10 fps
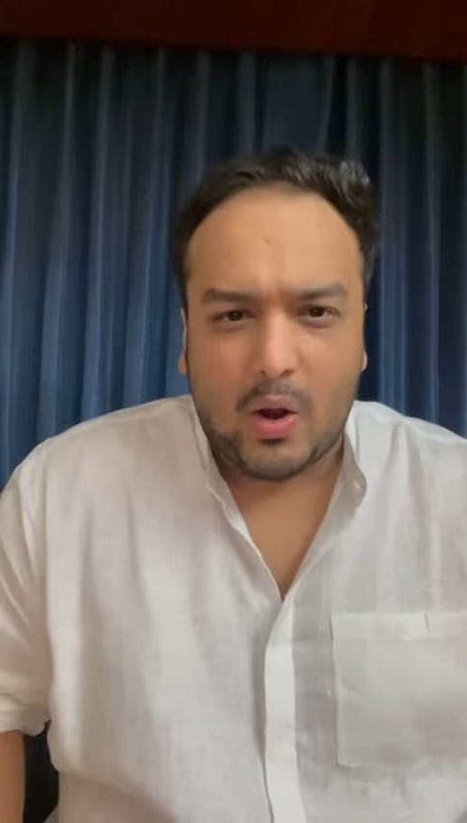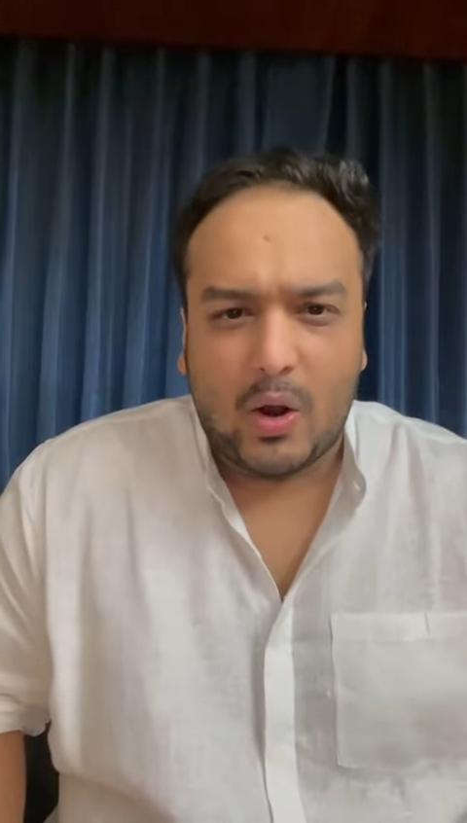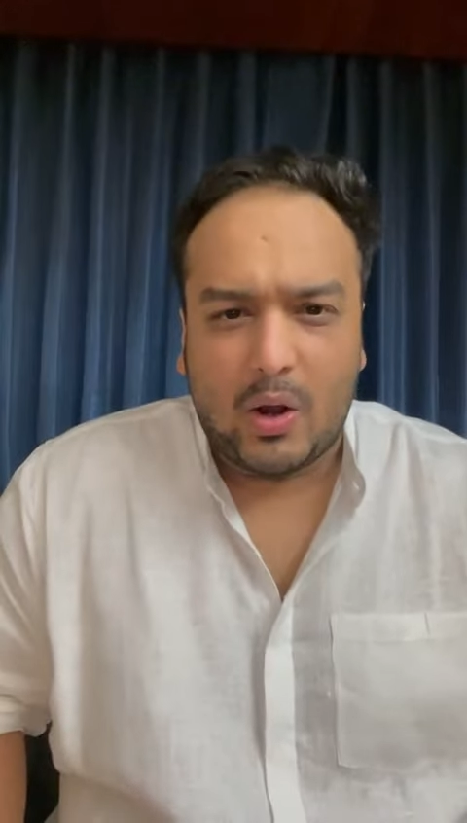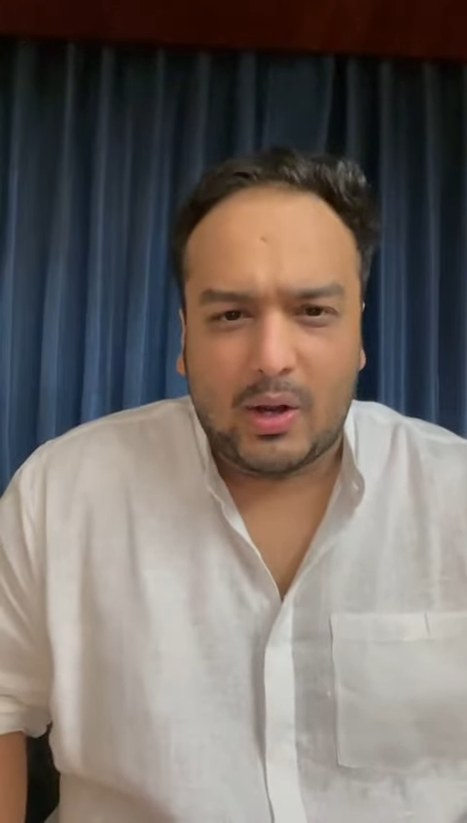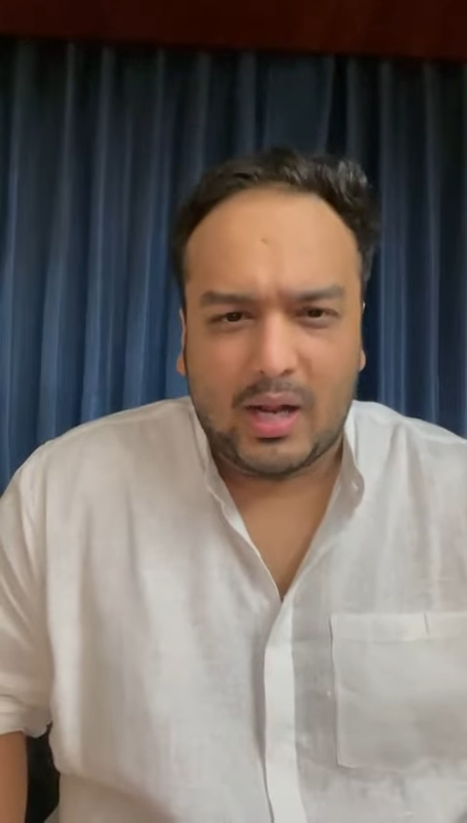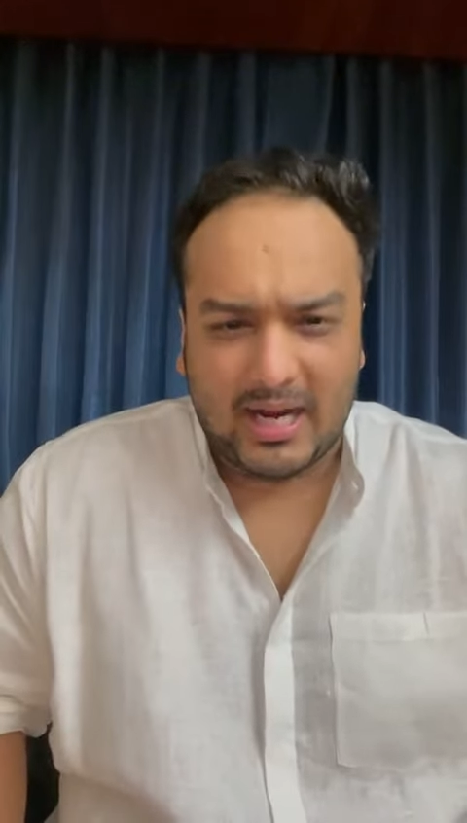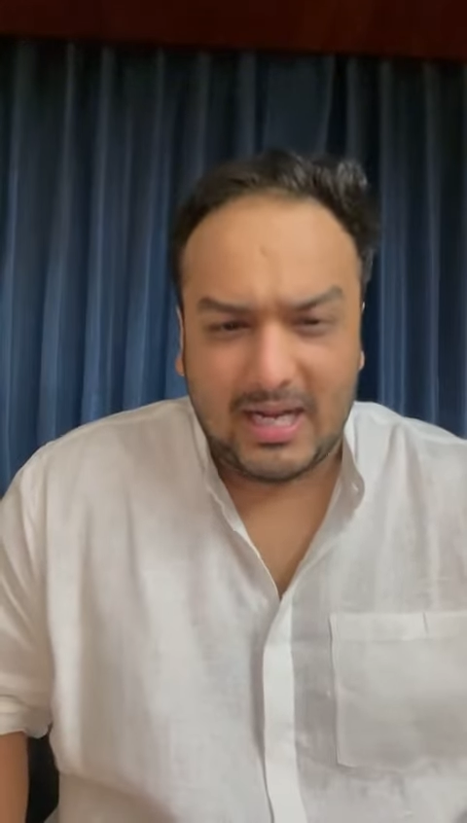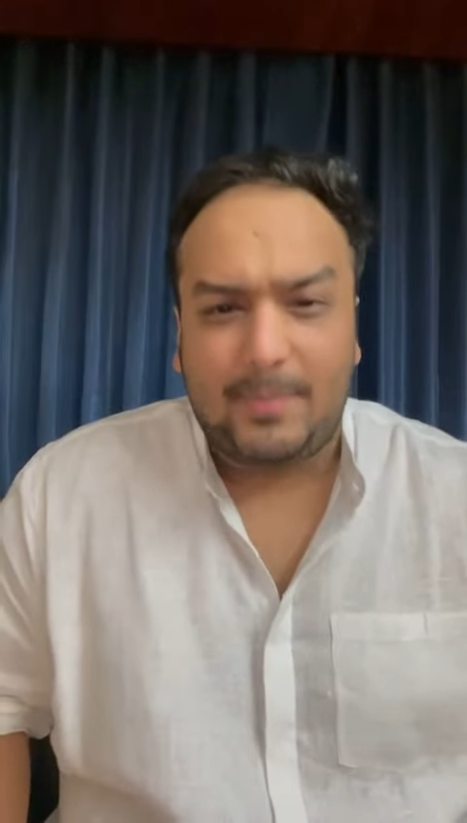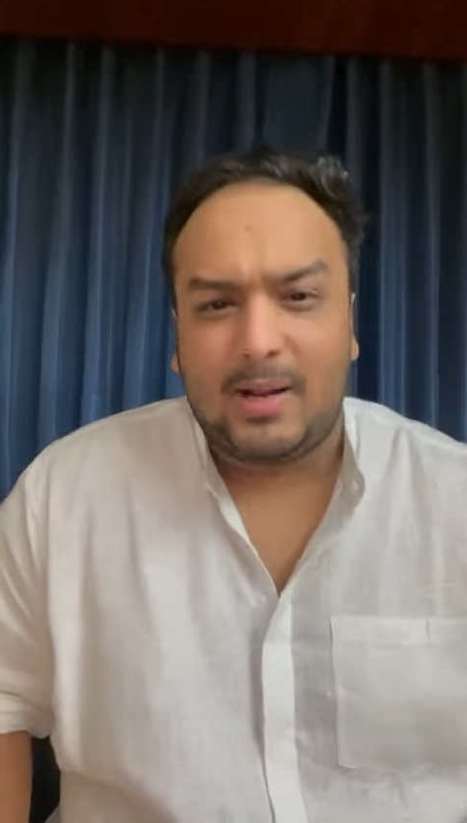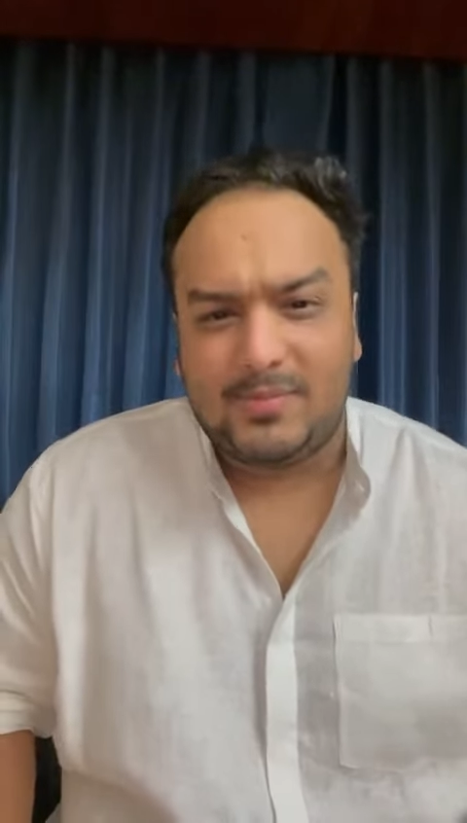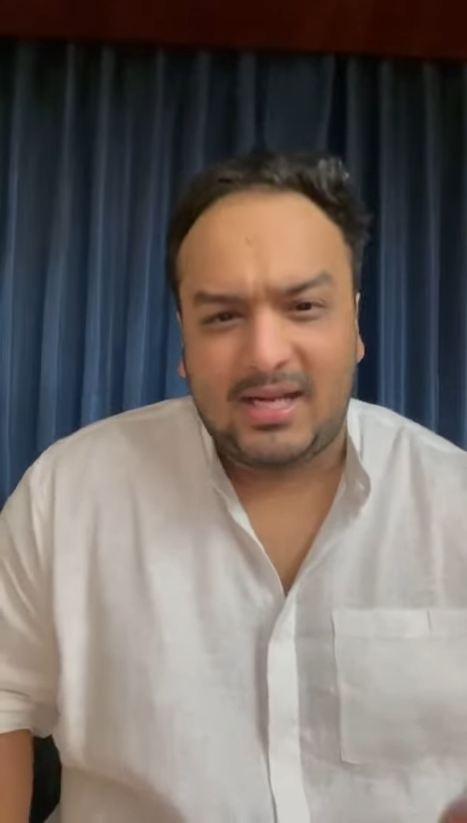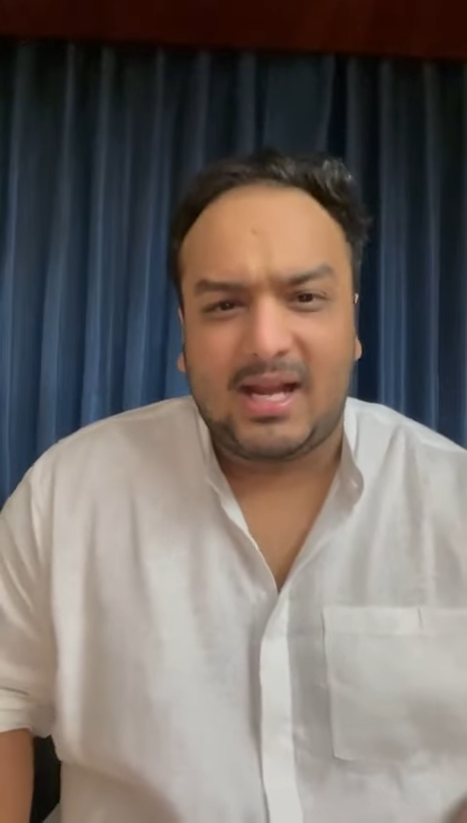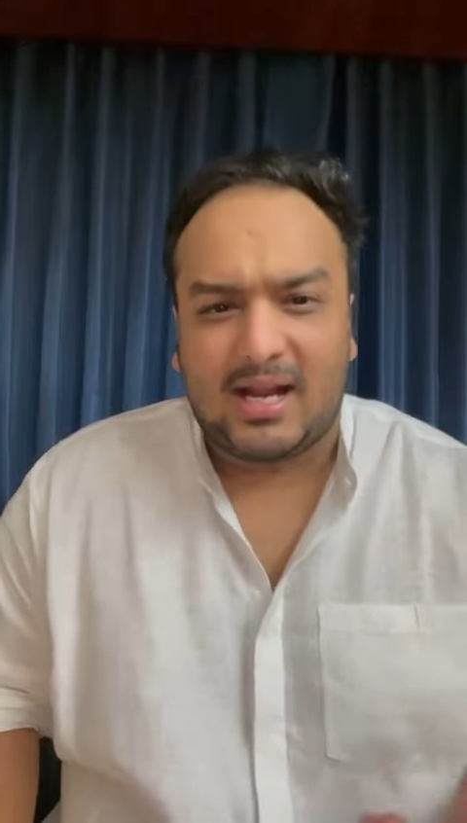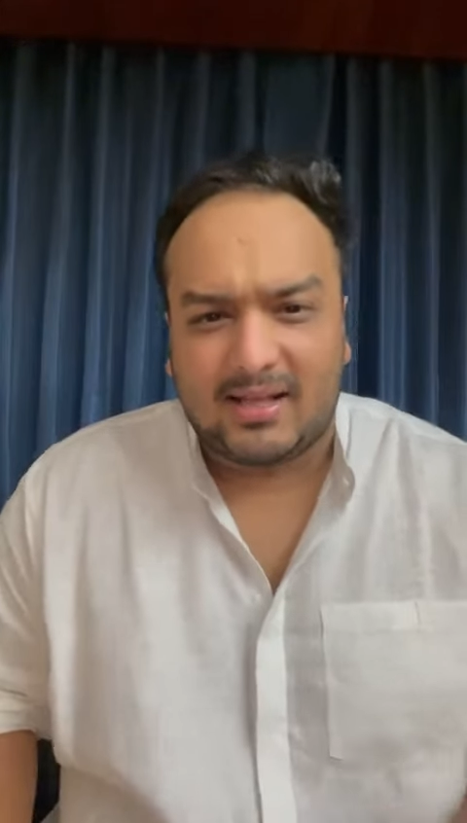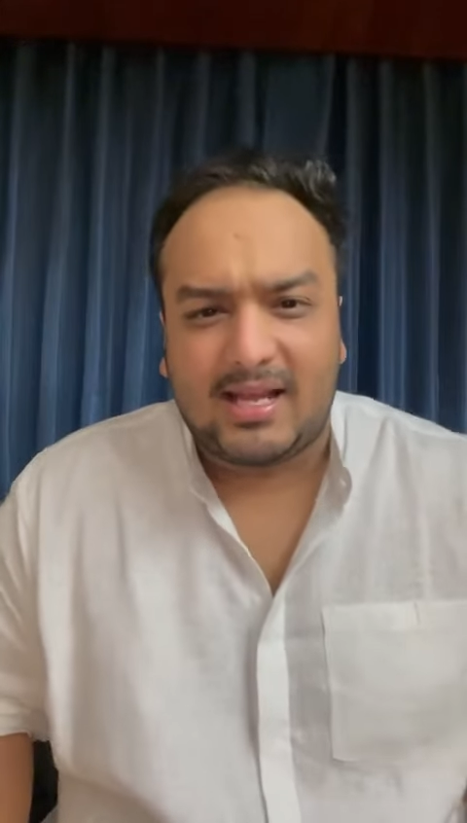और अनिल परब जी ये
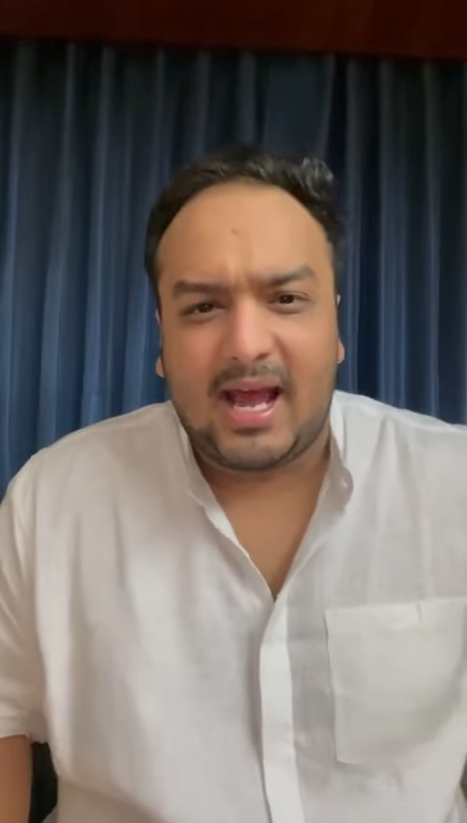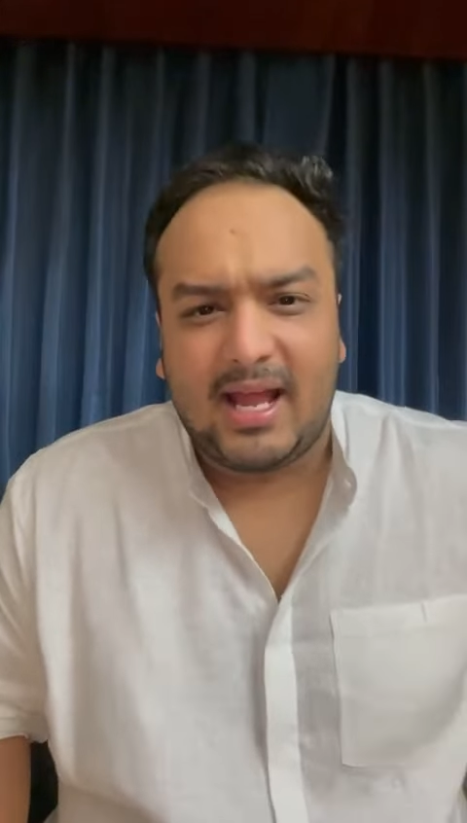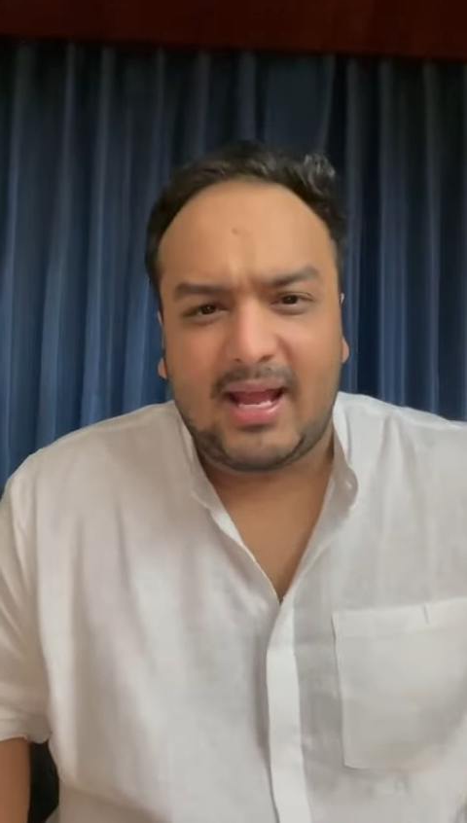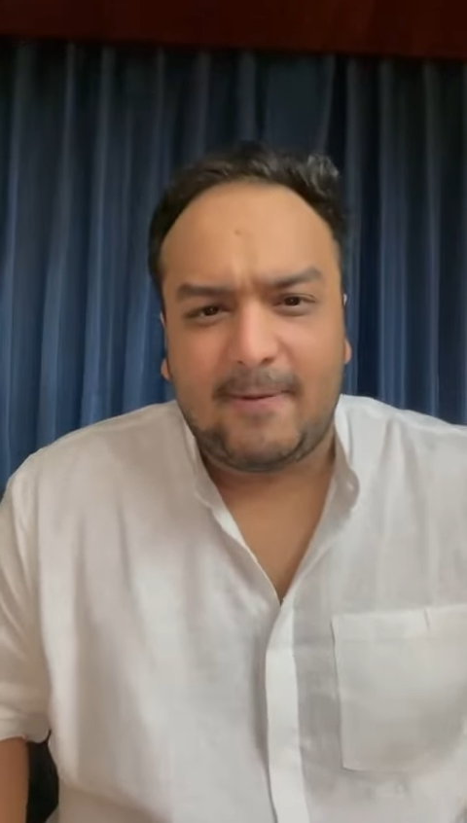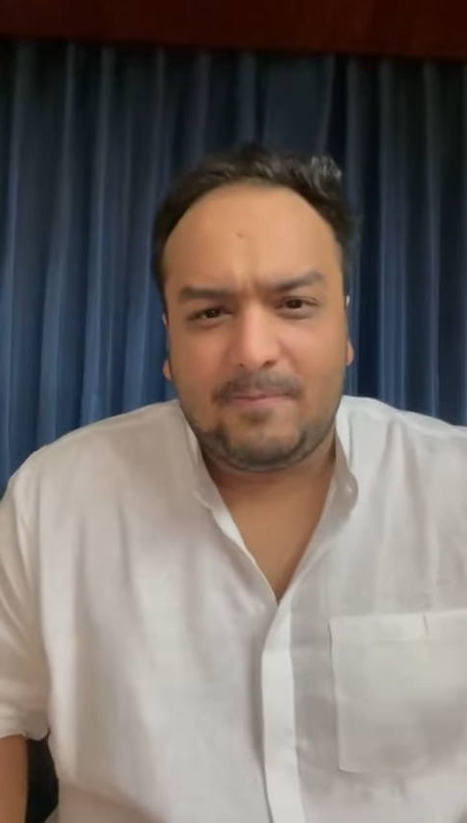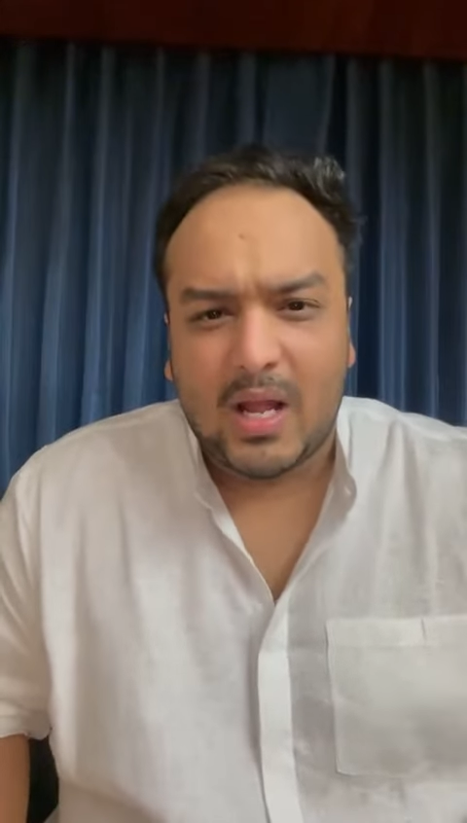करते आए हैं